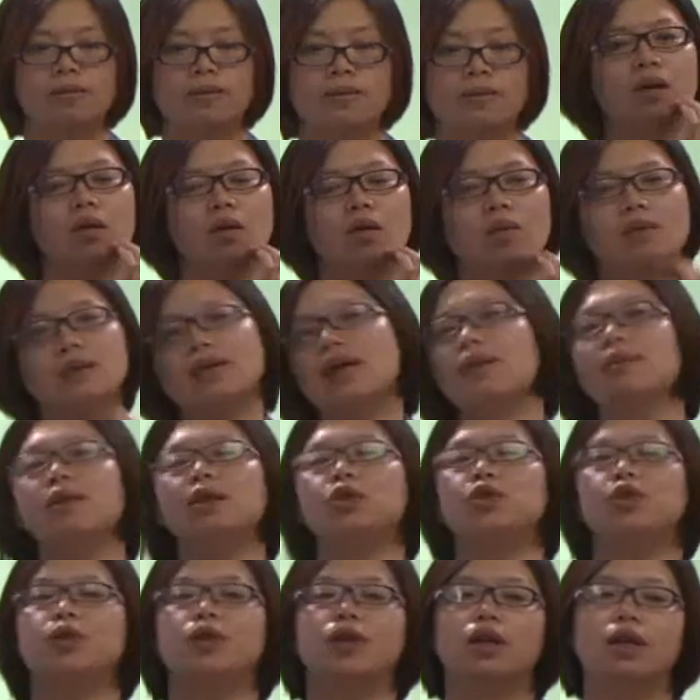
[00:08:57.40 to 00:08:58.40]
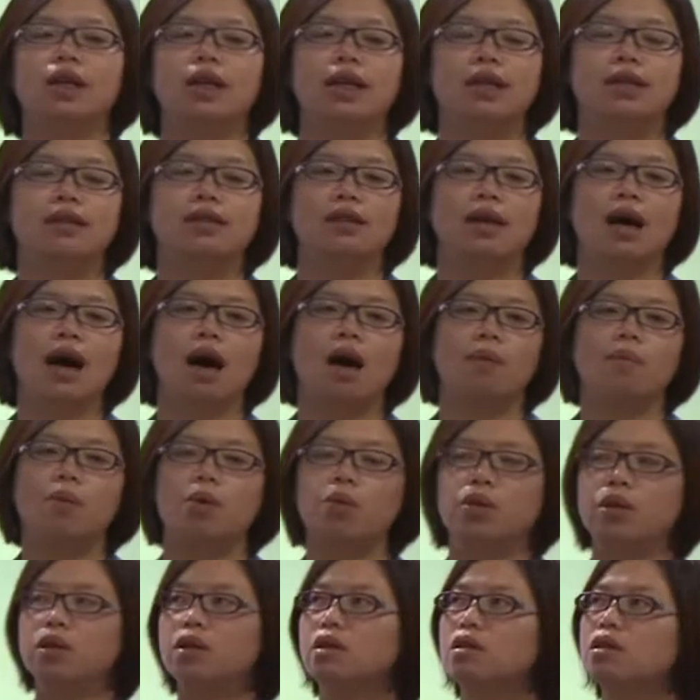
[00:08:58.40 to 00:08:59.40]
我们下面举一个例子哈，
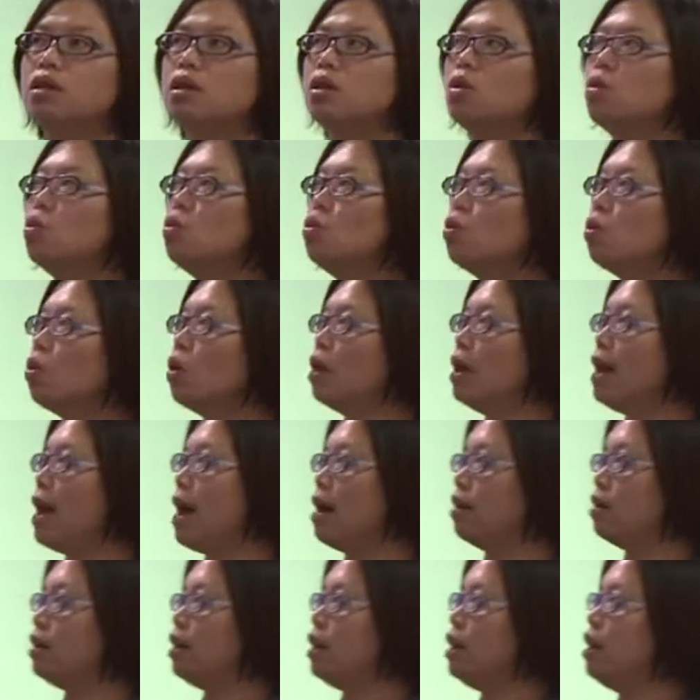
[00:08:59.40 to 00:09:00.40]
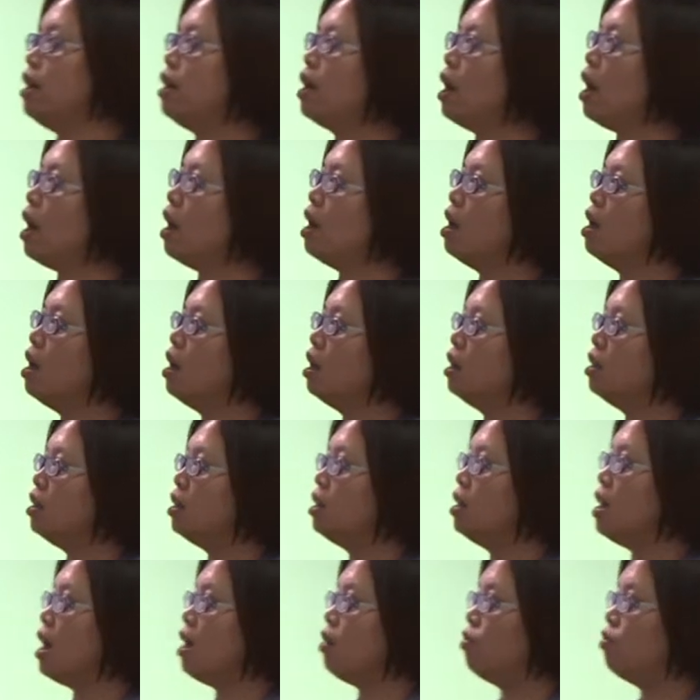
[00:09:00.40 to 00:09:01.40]
某一个客户两期的
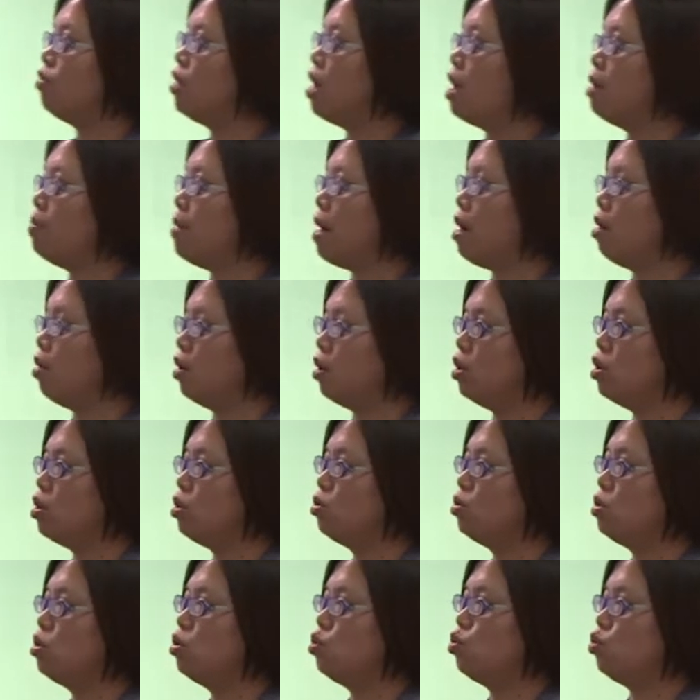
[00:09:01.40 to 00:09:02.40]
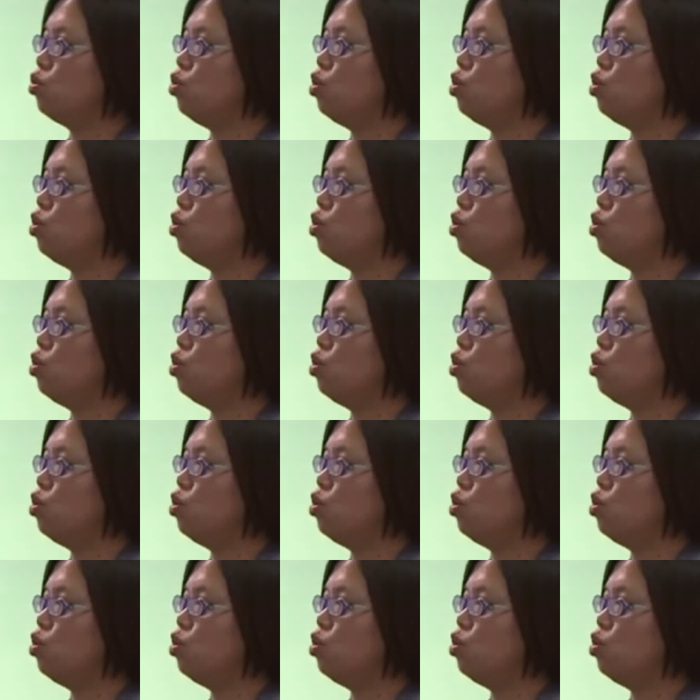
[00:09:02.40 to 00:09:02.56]
资产负债表和收支储蓄